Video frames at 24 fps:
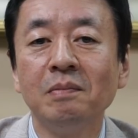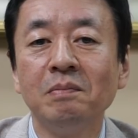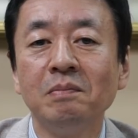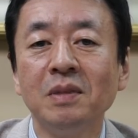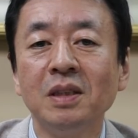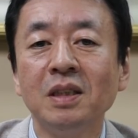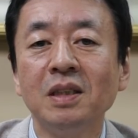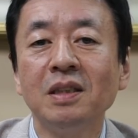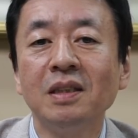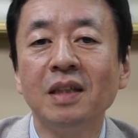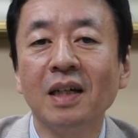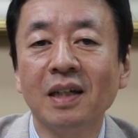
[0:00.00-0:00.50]

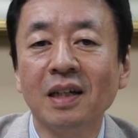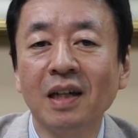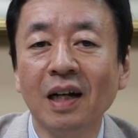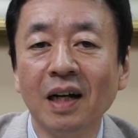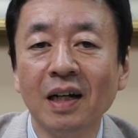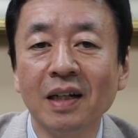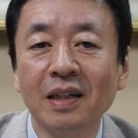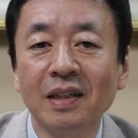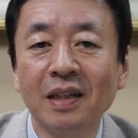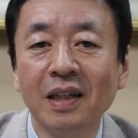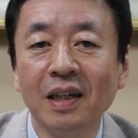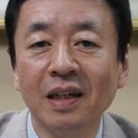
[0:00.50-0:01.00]
密な
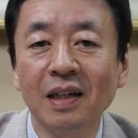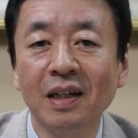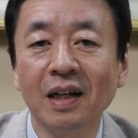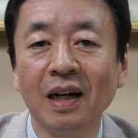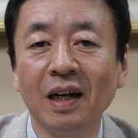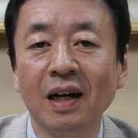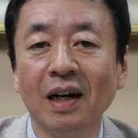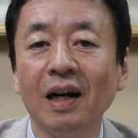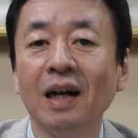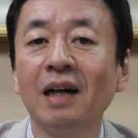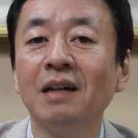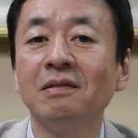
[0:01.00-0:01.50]
関係
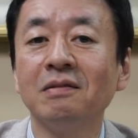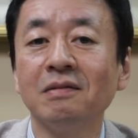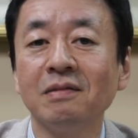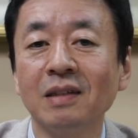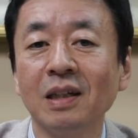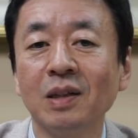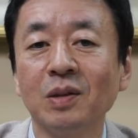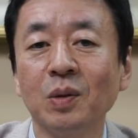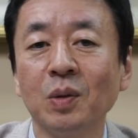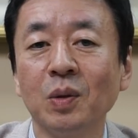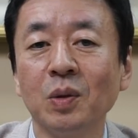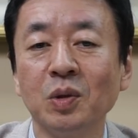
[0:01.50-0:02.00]
があるん
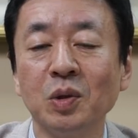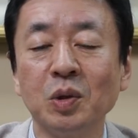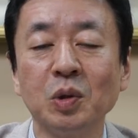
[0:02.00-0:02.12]
だと